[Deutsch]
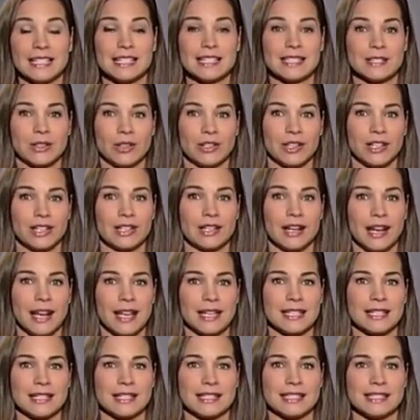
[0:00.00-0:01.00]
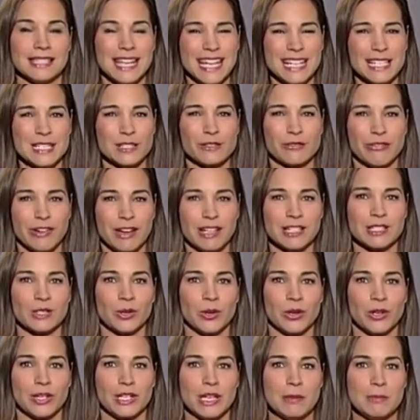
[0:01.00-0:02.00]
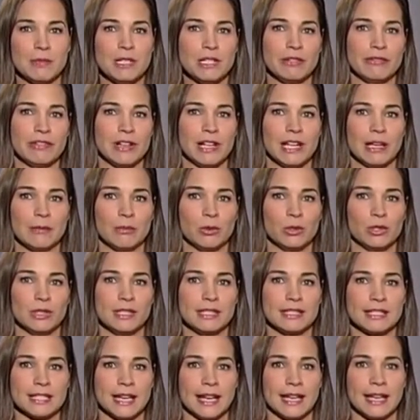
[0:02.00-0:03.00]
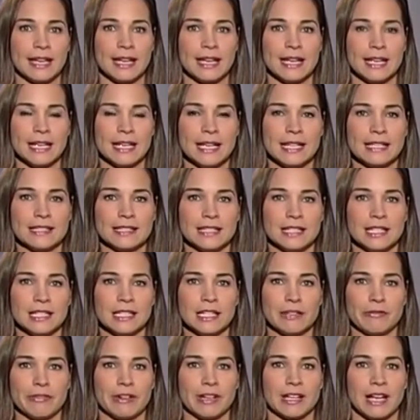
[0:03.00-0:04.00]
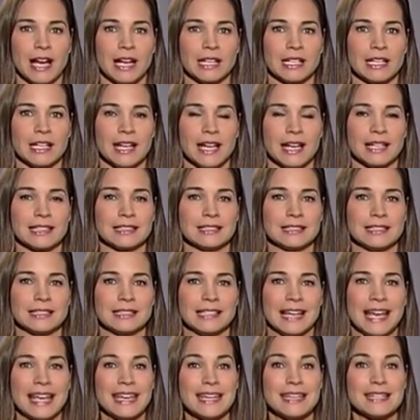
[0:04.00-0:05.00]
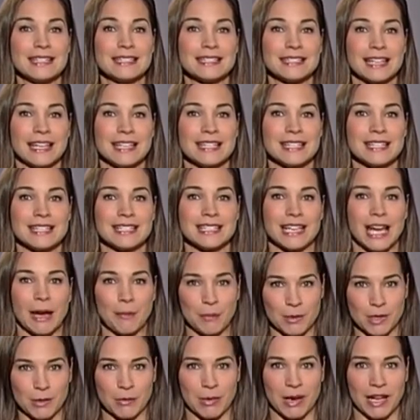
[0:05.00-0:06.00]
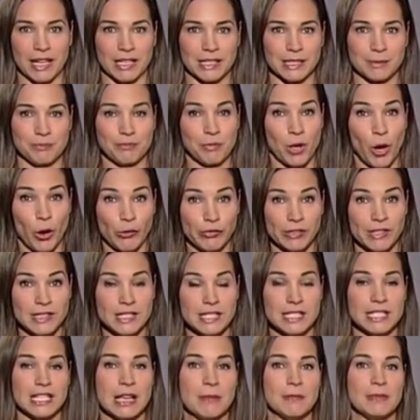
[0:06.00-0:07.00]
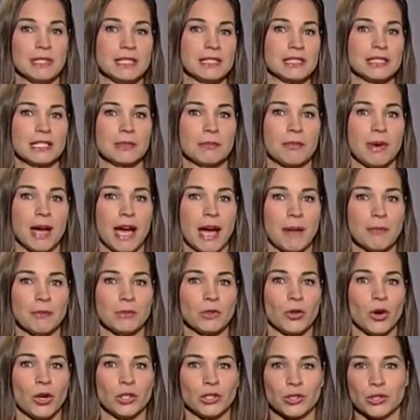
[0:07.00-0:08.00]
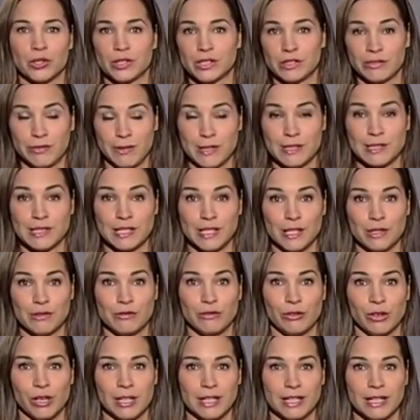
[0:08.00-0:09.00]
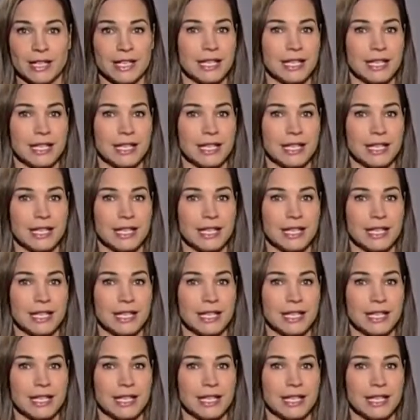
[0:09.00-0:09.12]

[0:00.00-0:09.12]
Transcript: sondern gleich sechs Fahrzeuge der Bielefelder Polizei sind in der vergangenen Nacht gleichzeitig abgebrannt. Auch wenn sich die ermittelnden Beamten heute noch nicht festlegen wollten,